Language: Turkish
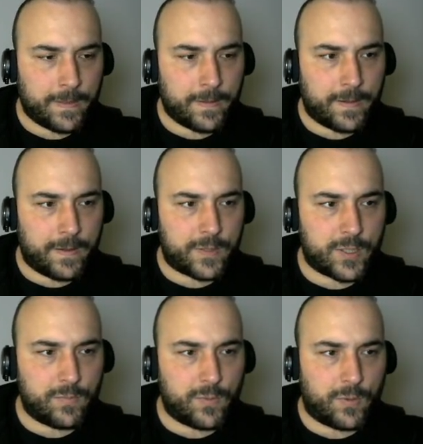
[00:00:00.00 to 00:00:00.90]
Ha
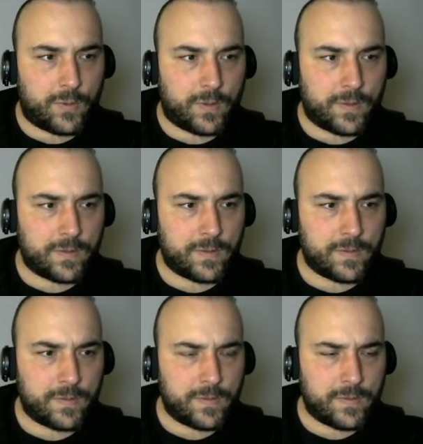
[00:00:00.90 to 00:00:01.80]
şimdi oldu.
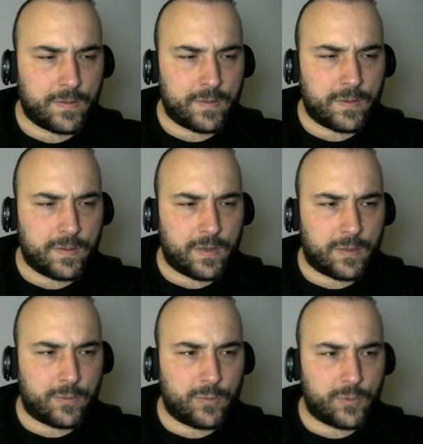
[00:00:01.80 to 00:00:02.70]

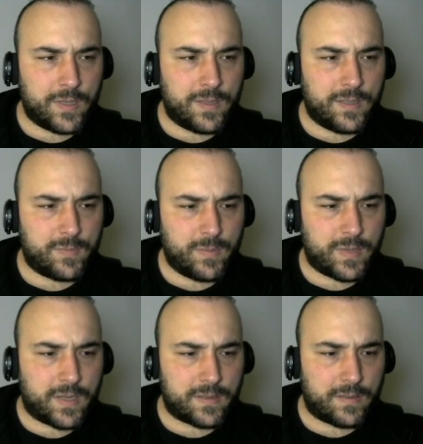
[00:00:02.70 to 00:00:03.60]
617 XP mi
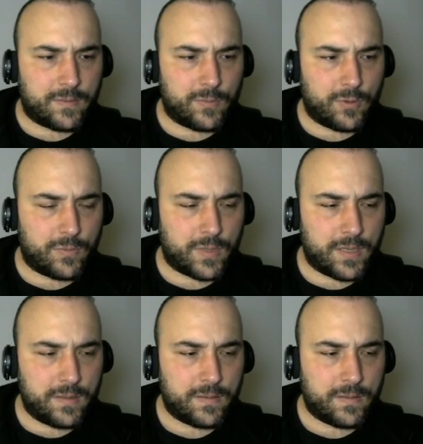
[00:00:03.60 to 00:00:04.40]
kazandın diyor bundan.